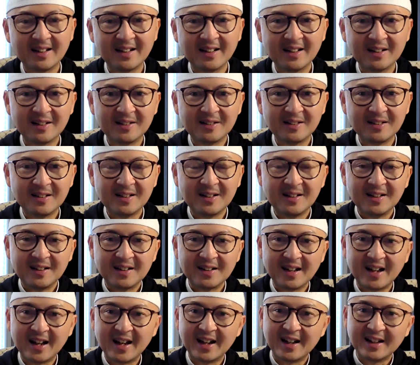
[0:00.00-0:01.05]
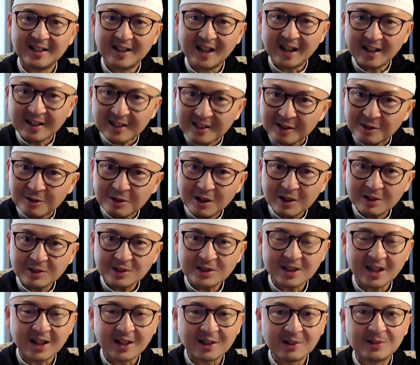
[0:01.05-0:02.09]
Ya. Nah, di ayat
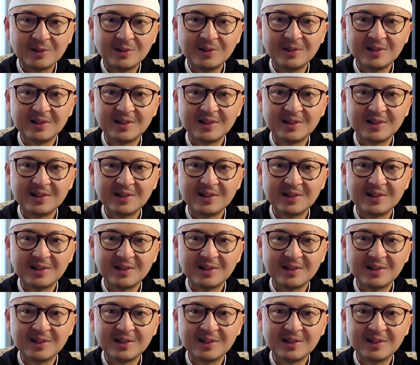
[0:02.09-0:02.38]
ke-201